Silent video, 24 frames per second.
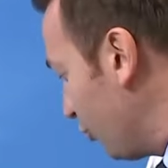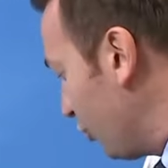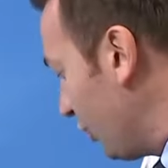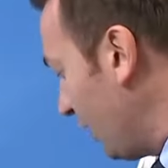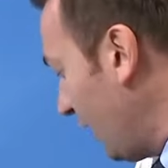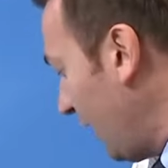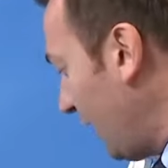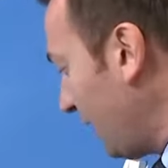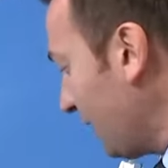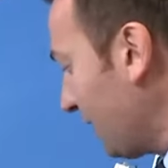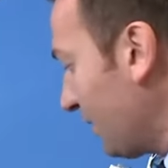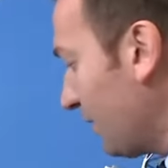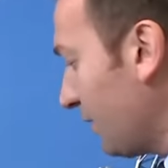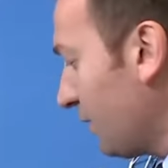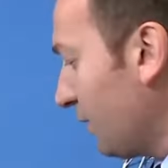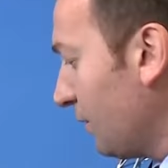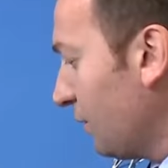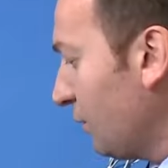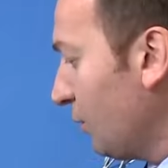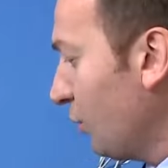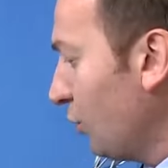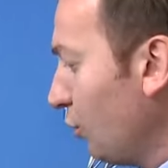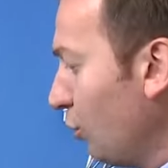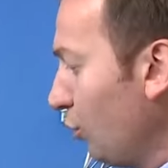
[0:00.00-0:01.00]

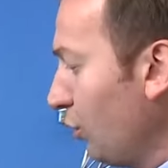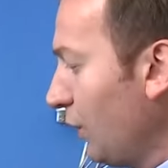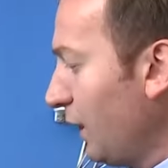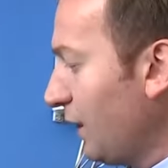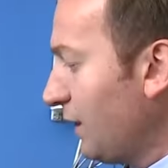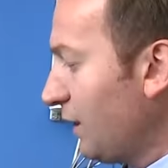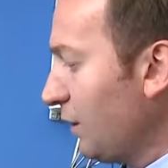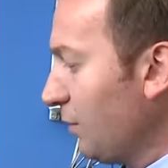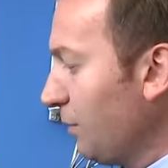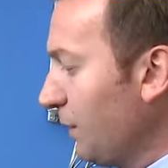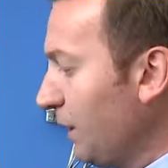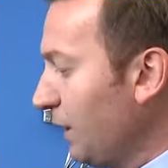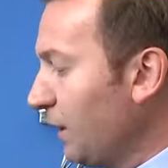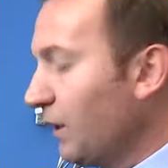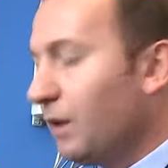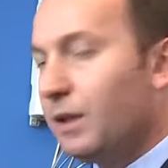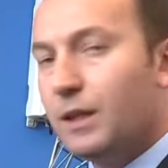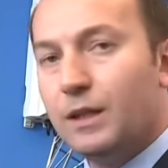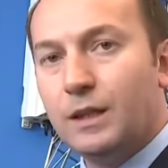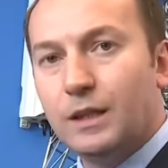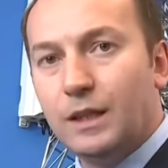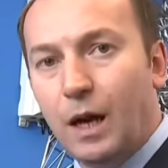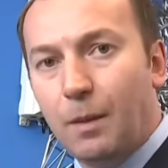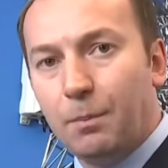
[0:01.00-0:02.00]
cihaz
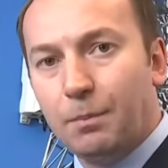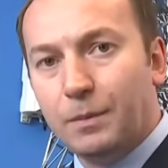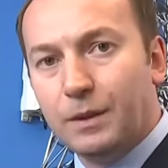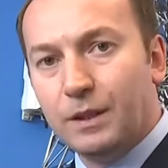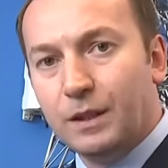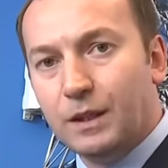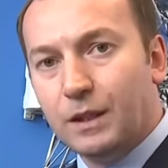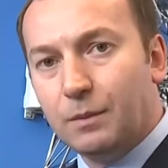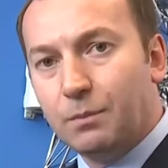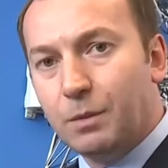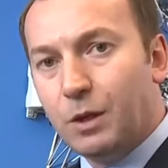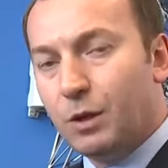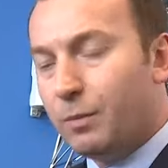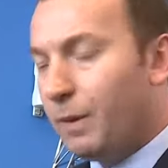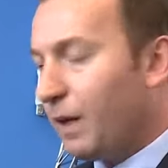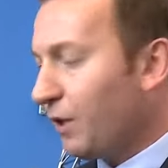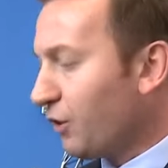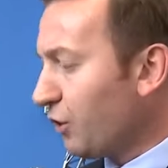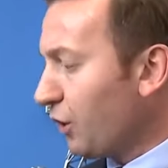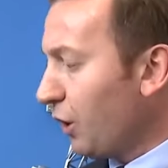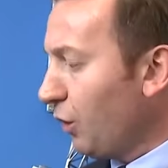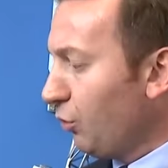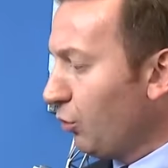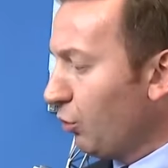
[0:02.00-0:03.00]
üretimi yaptığı bir
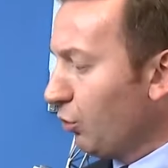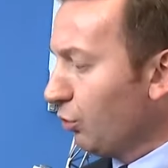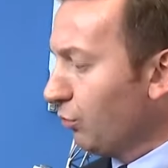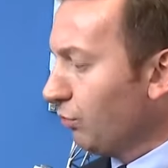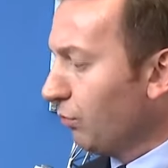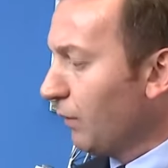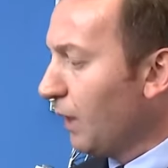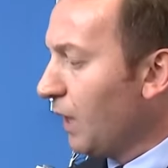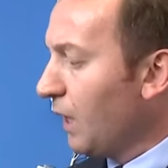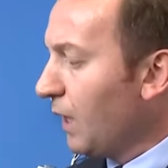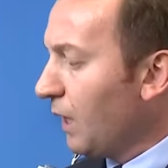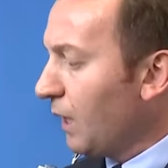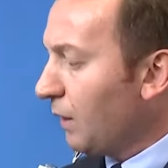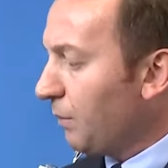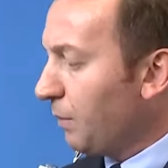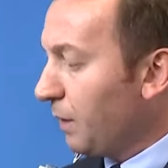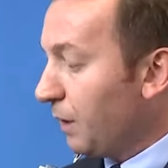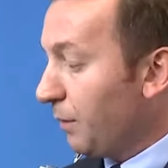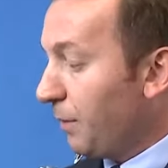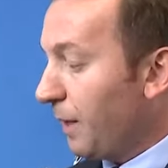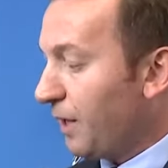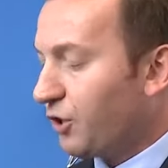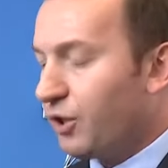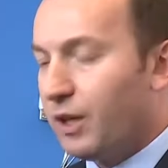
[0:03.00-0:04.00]
başka ürün,
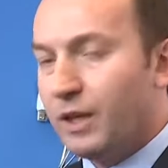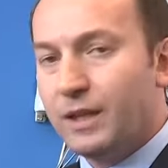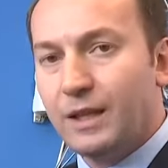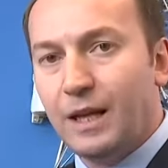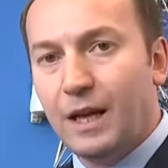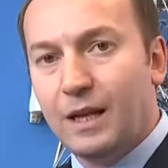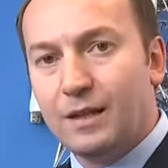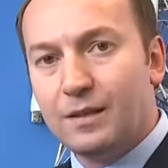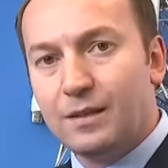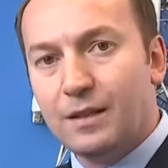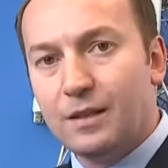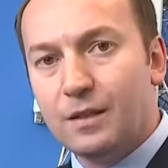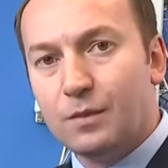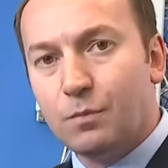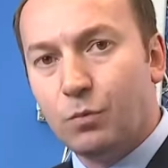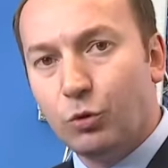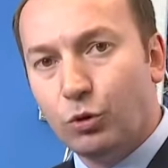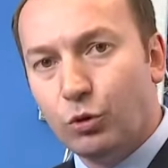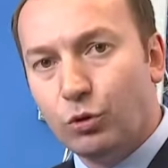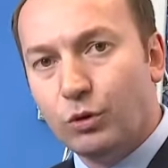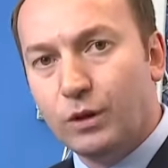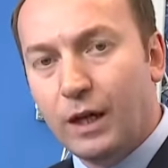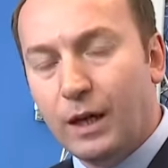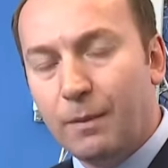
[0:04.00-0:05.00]
bir başka
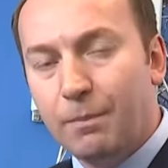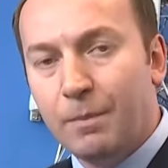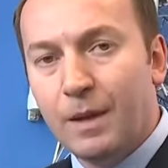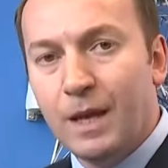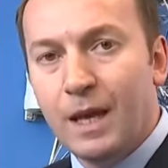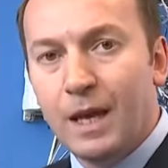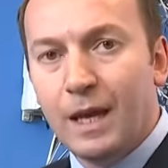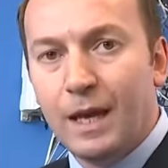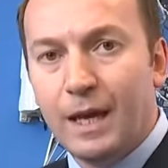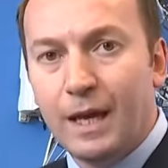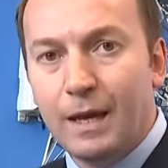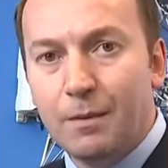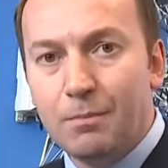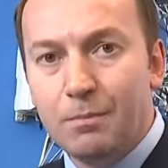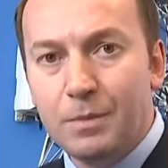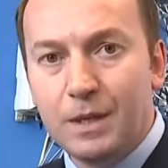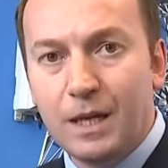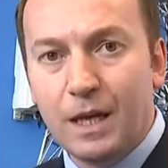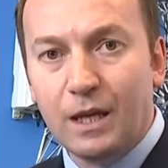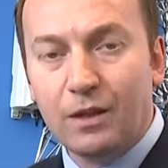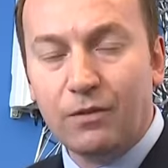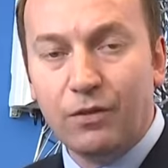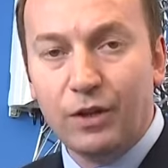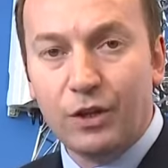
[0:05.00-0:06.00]
telsiz bunun da
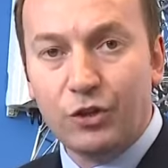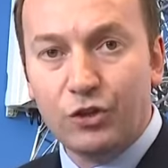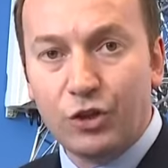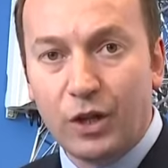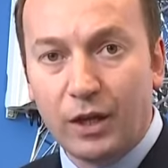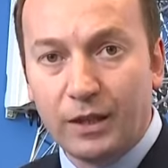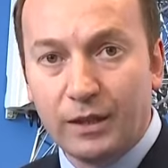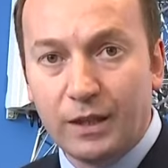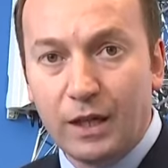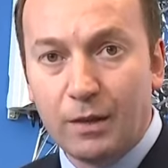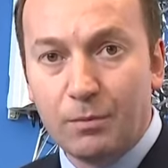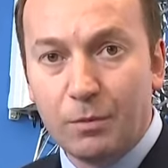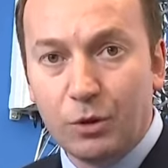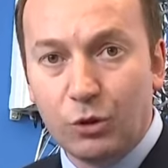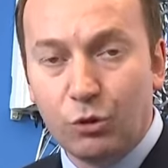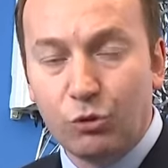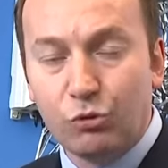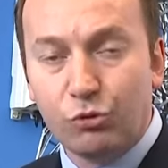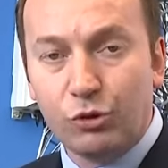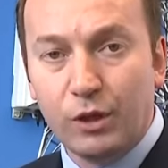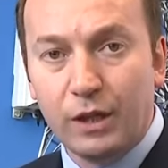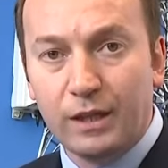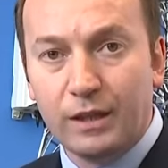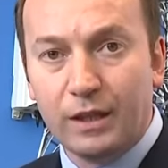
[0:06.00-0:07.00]
emniyet ve jandarma
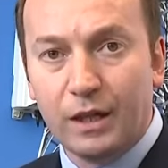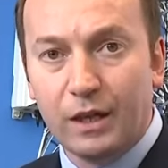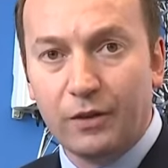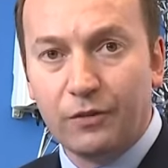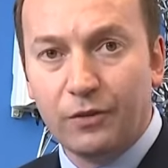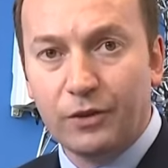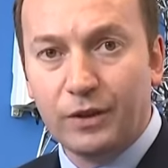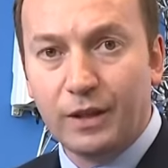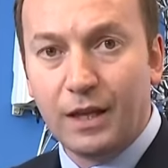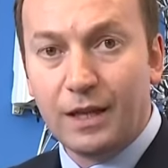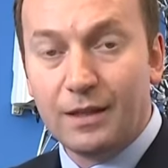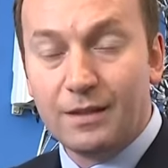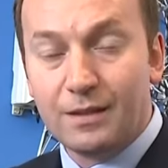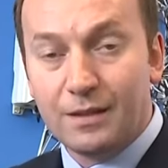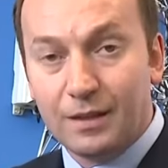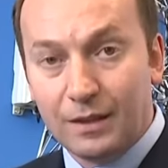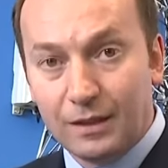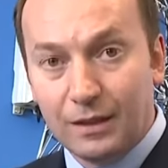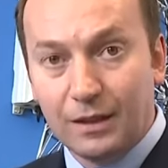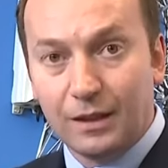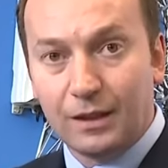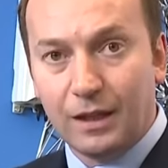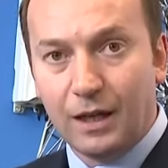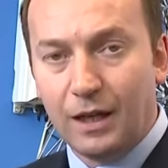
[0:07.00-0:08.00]
güçleri tarafından
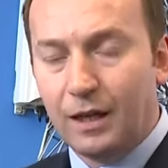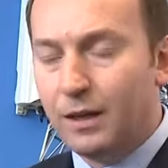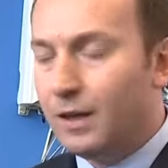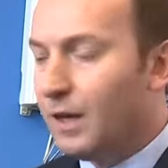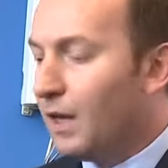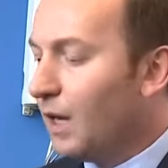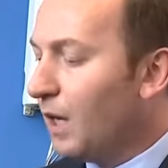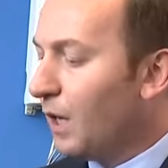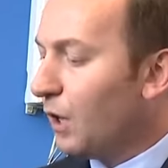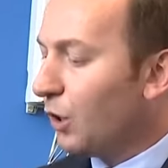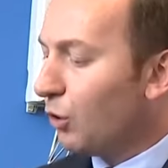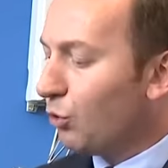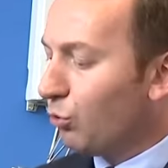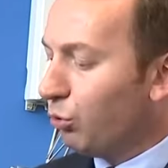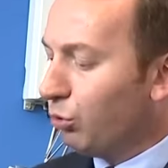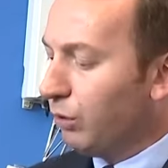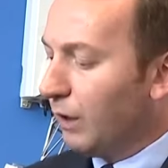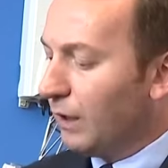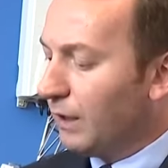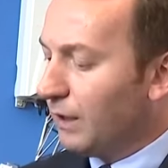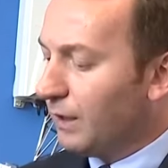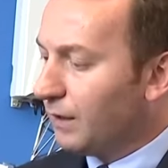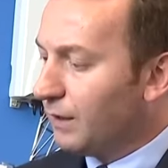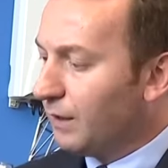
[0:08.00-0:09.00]
sıklıkla
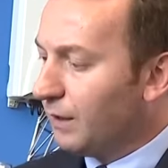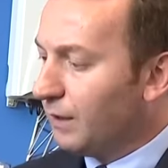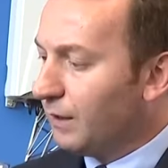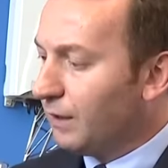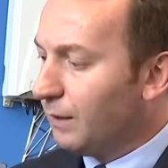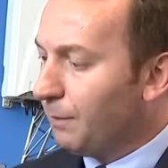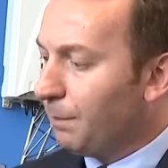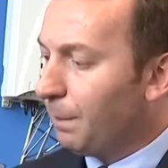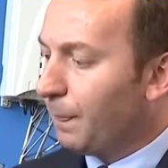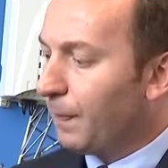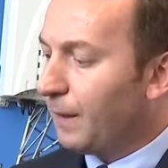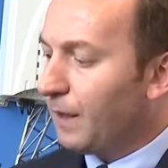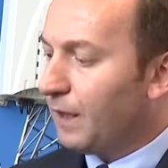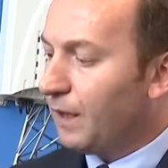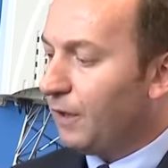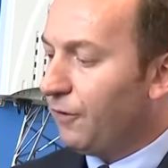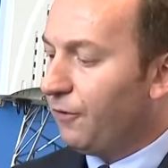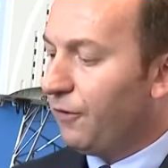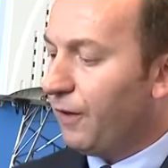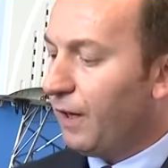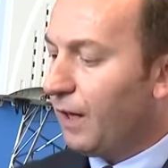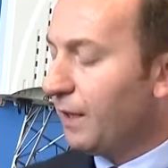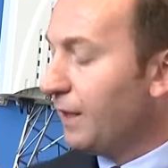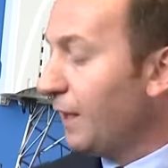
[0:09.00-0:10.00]
kullanıldığını
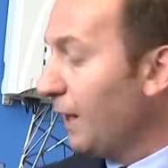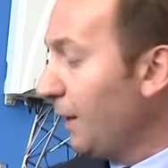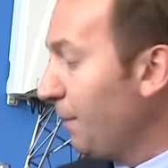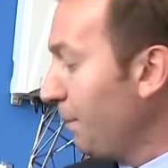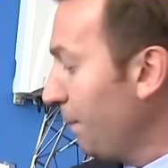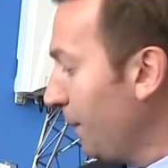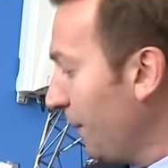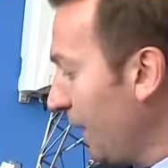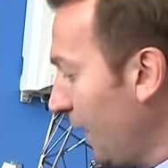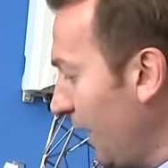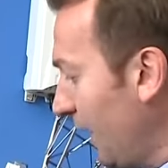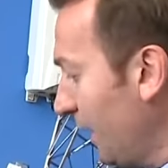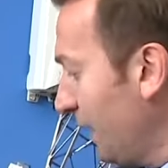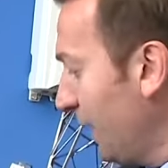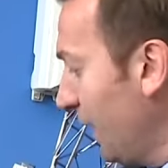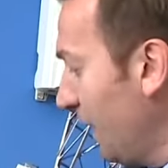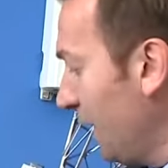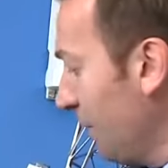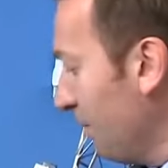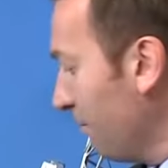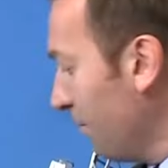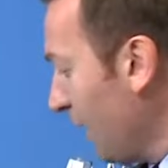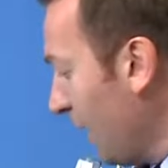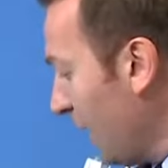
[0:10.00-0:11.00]
ifade
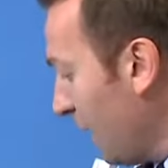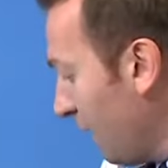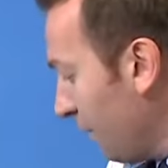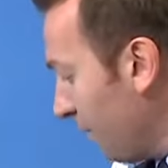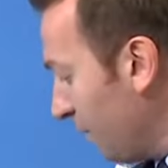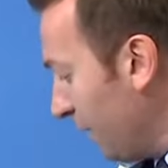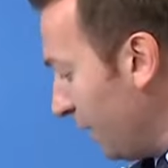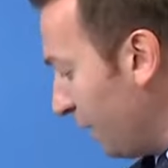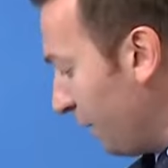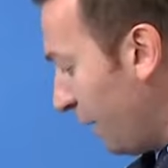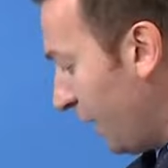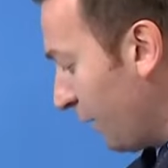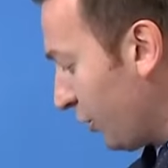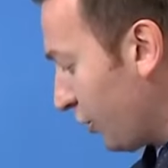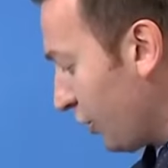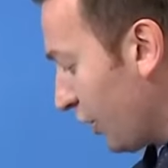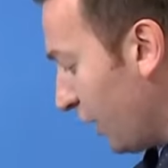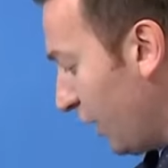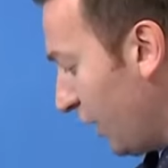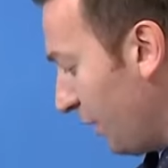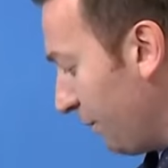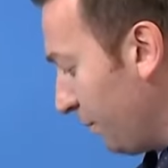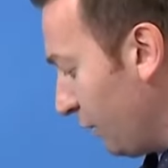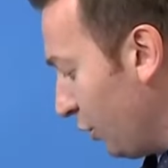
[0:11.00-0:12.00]
edelim. Bir
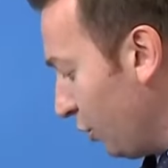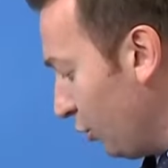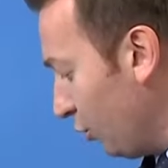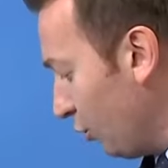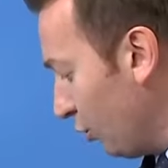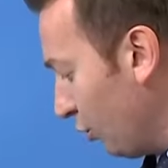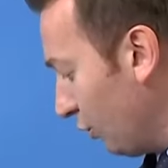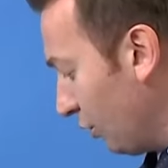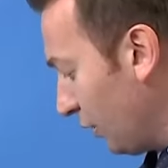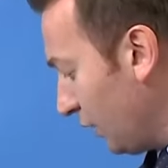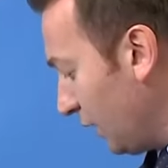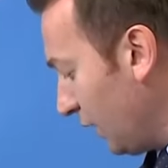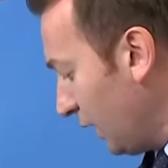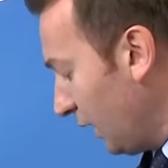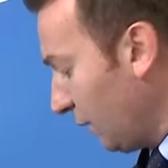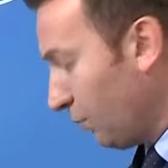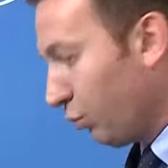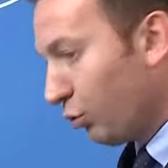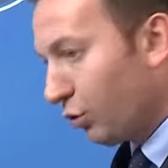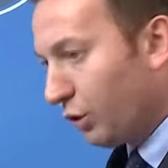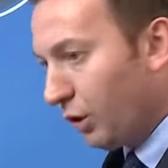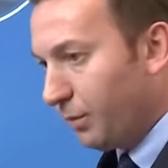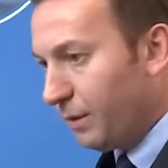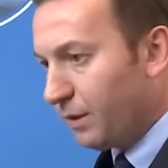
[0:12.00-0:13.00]
başka ürün
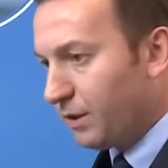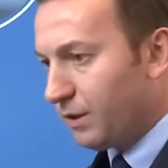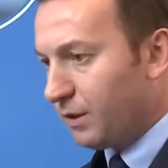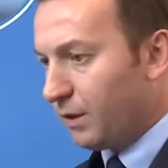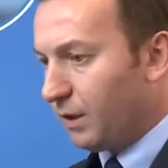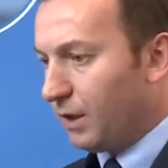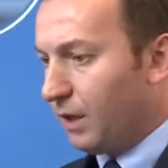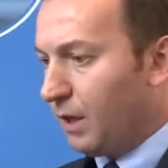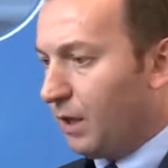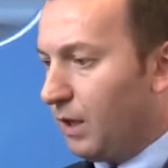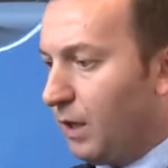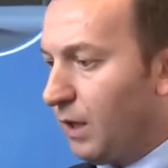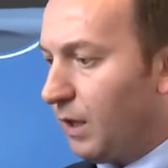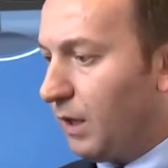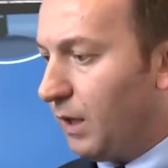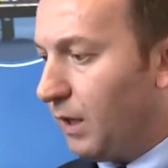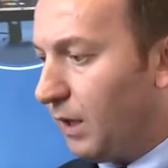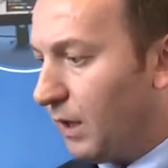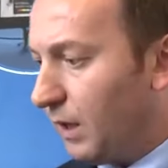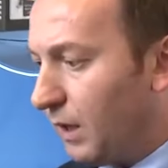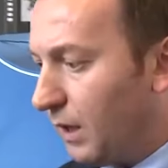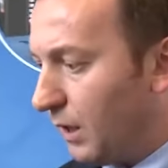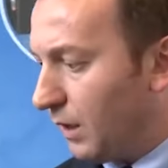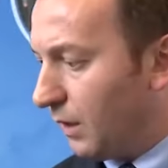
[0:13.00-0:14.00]
yine burada bir
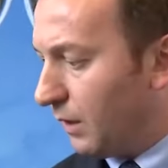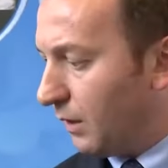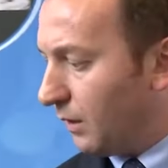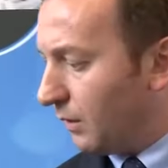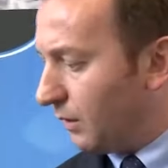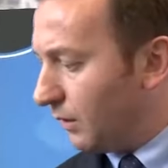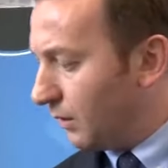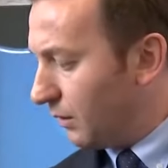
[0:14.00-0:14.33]
e,